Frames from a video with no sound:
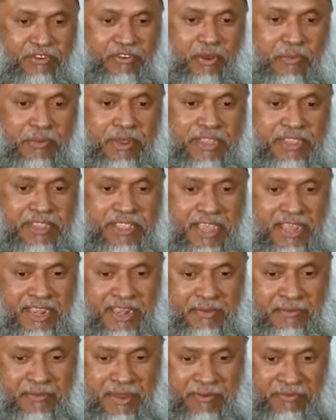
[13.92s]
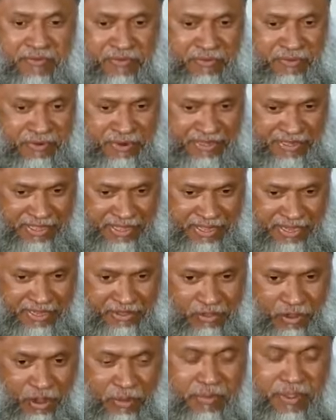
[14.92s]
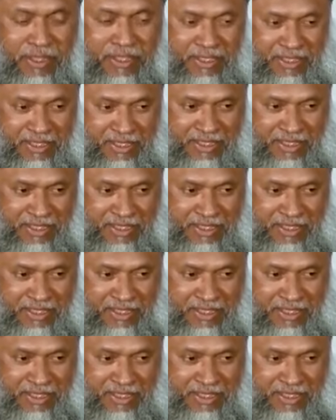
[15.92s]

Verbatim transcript: সবাইকে আল্লাহ মাফ করে দেন তবে